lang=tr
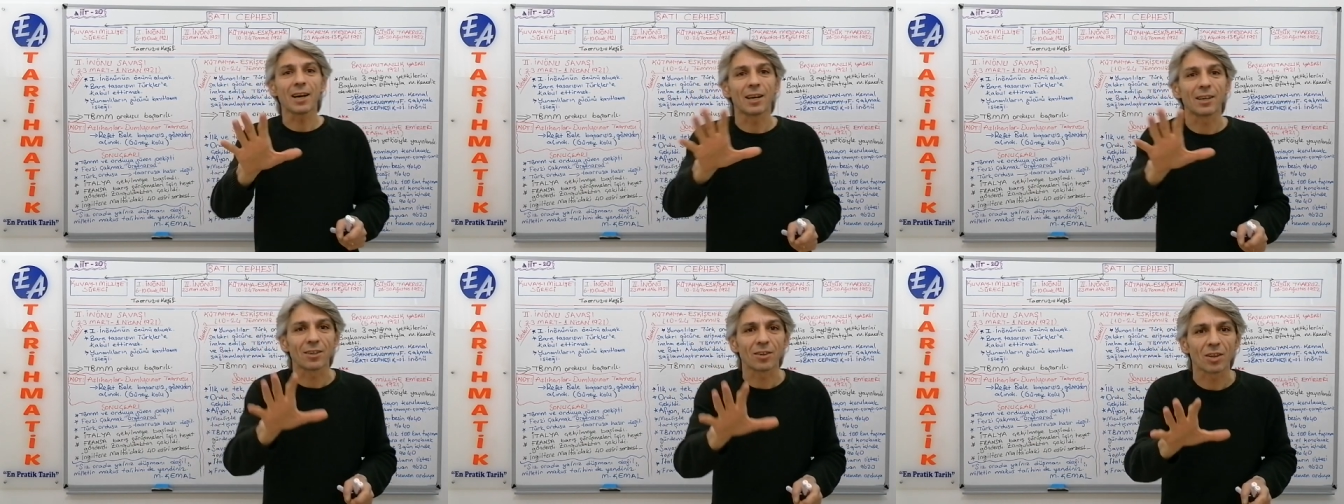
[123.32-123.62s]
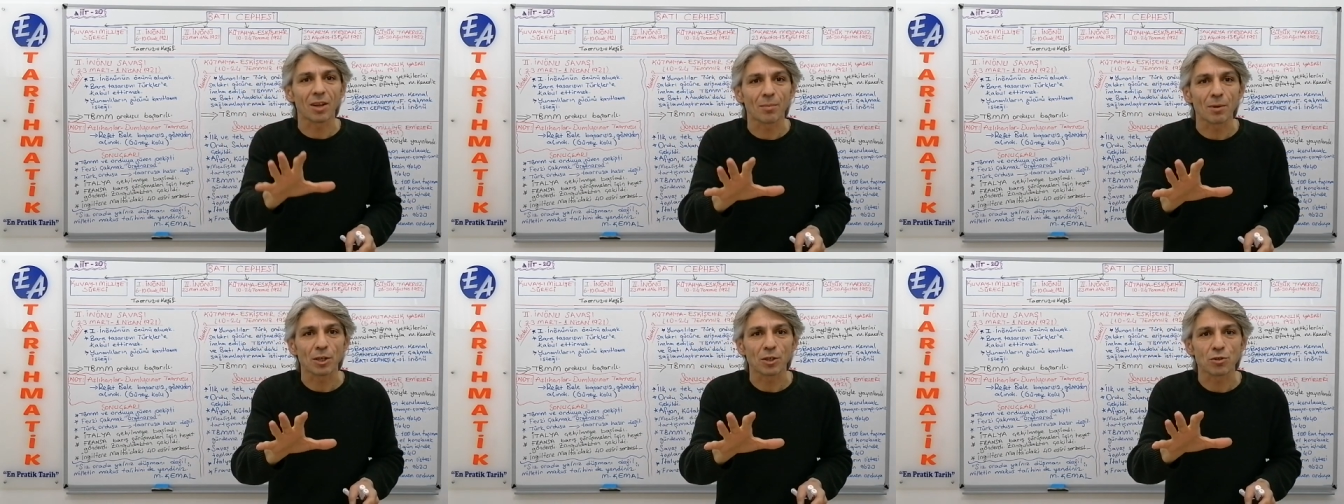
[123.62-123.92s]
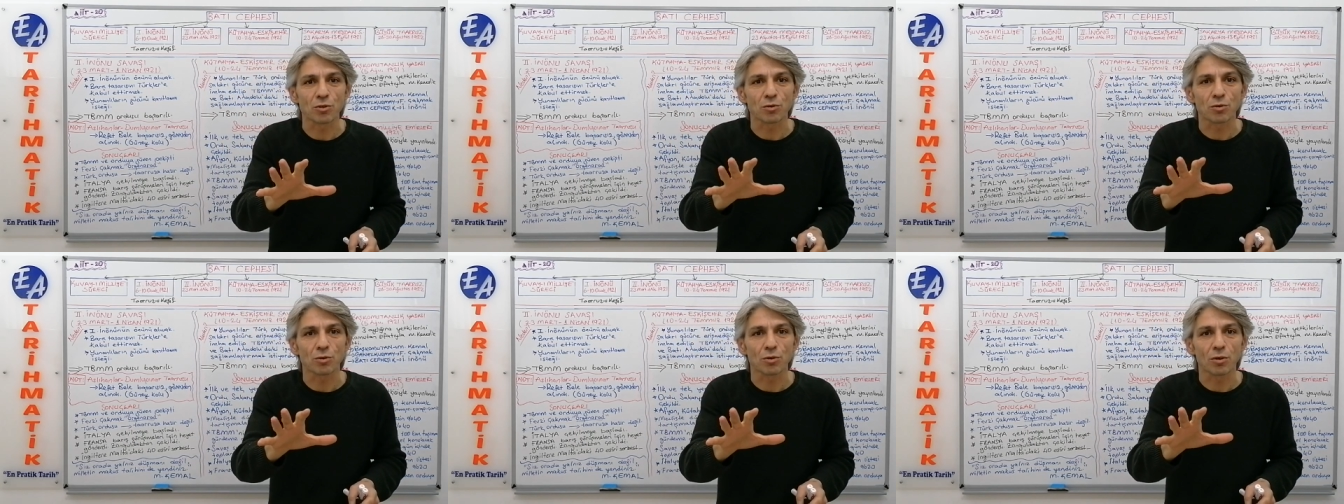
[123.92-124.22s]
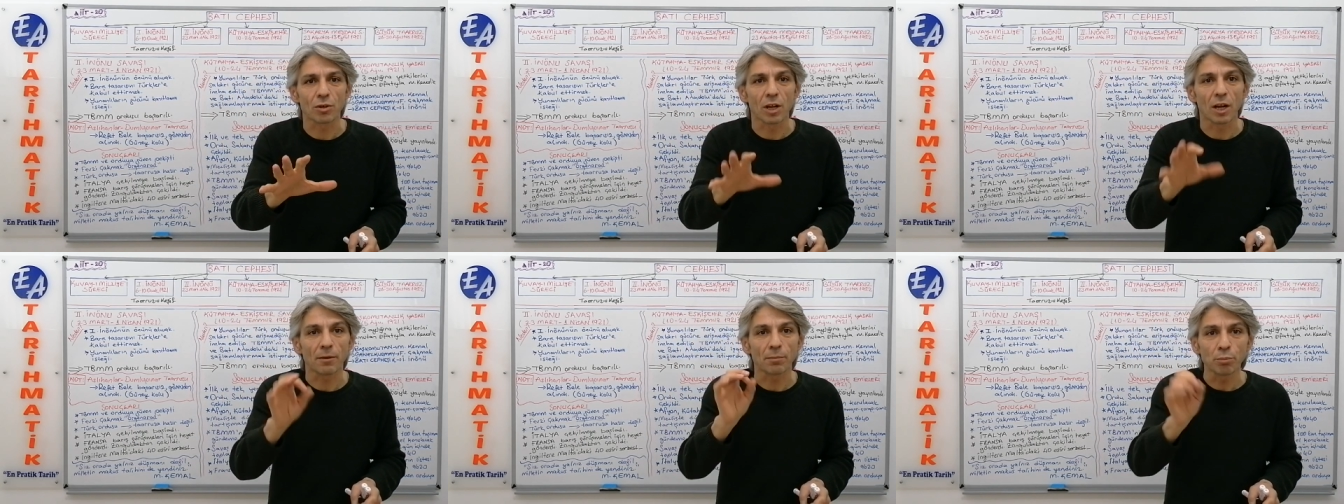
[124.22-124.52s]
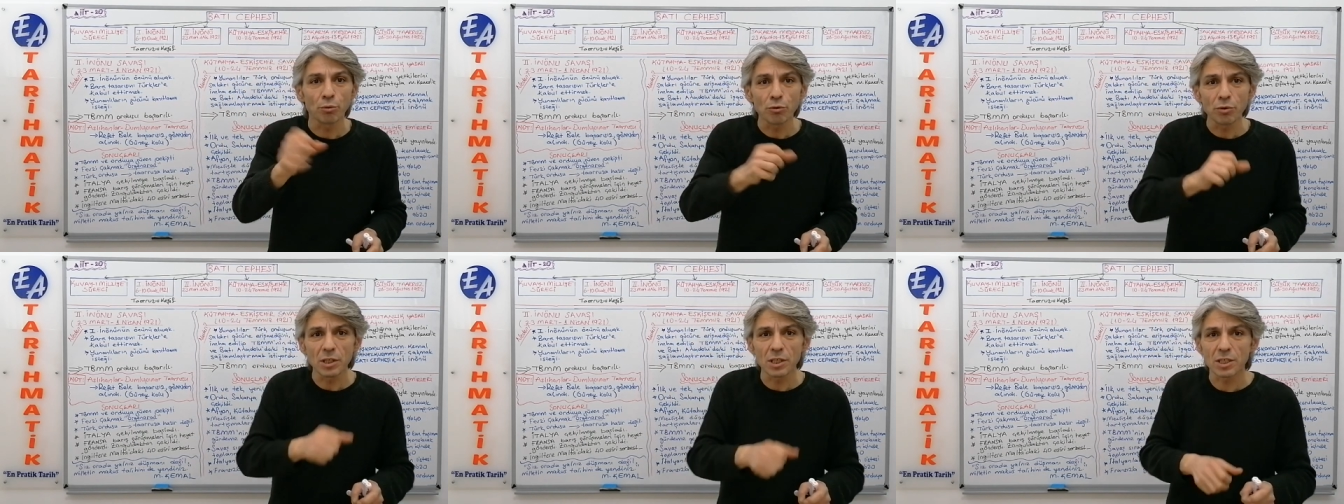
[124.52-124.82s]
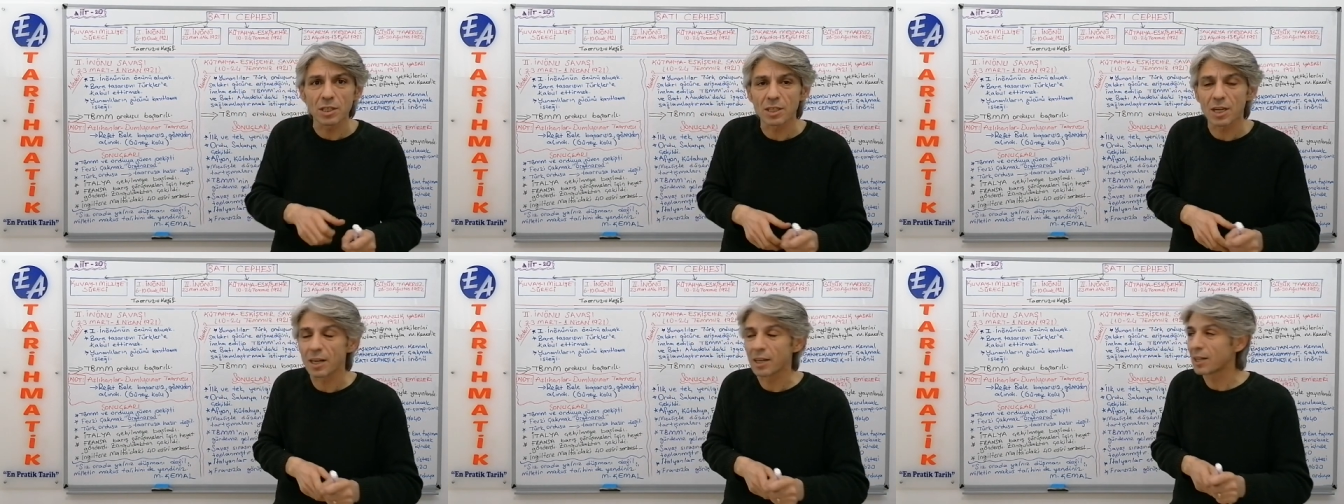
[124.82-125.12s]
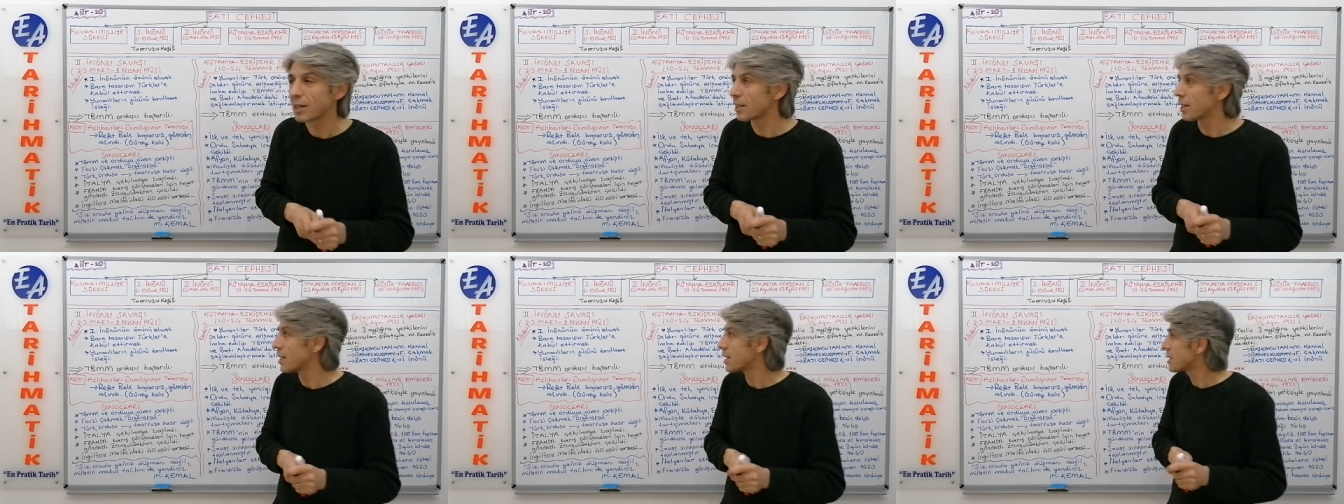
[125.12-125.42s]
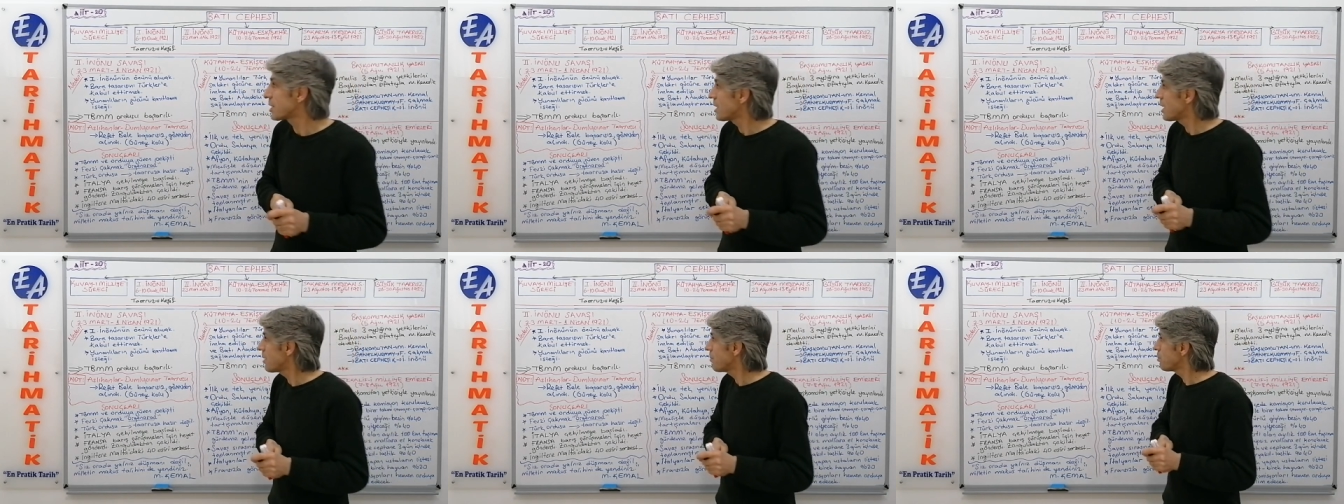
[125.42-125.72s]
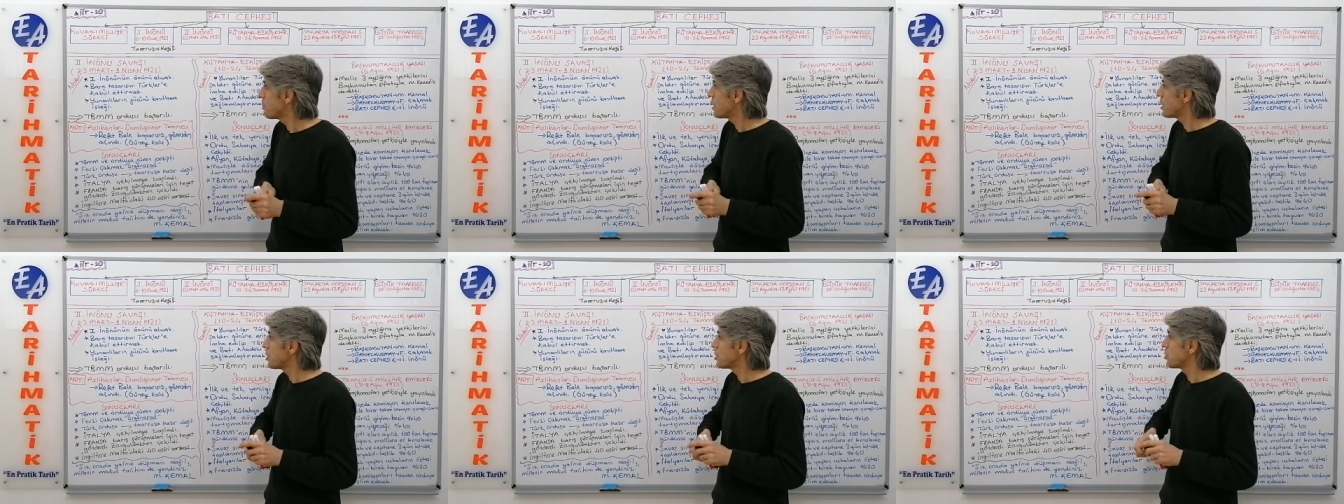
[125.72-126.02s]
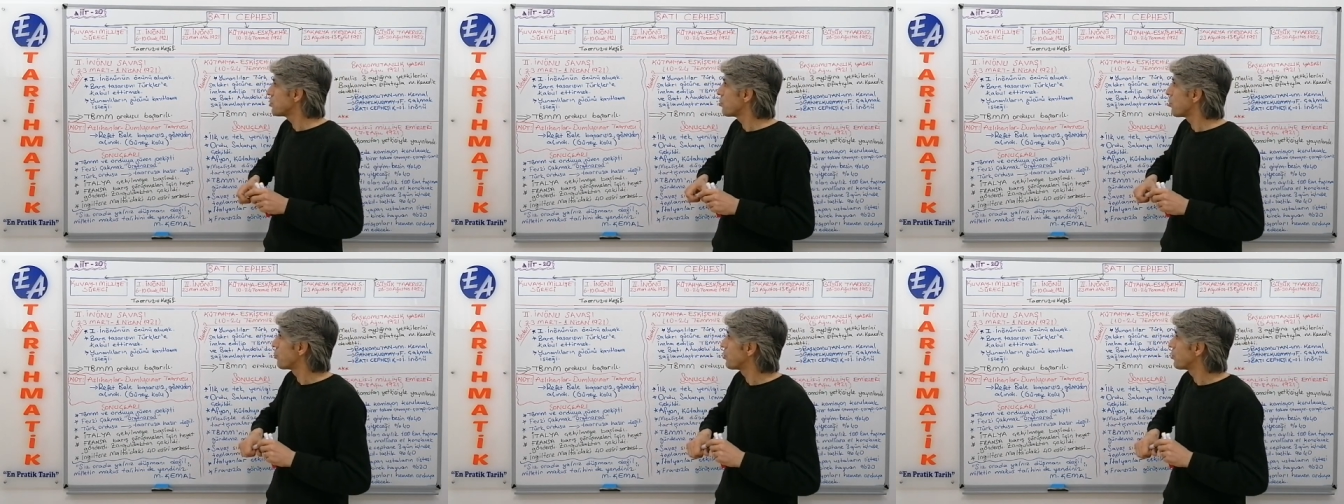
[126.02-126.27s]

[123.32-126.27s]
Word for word: kanıtlamak istiyorlar. Bunun için arkadaşlar birinci